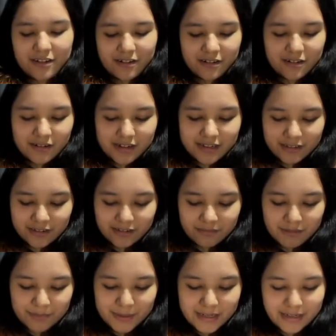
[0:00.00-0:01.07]
Oh, esto es
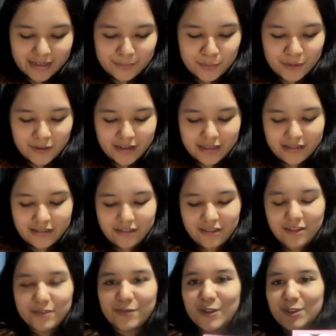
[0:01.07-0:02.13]
como para que pongan
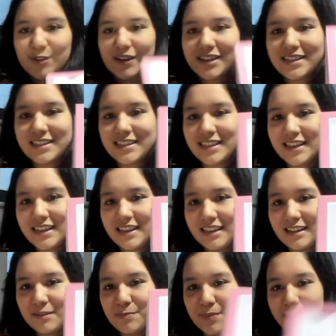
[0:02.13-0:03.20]
dos photocards así y
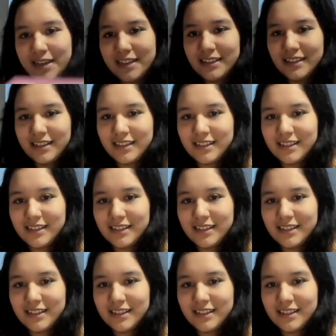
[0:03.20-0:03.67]
las paren.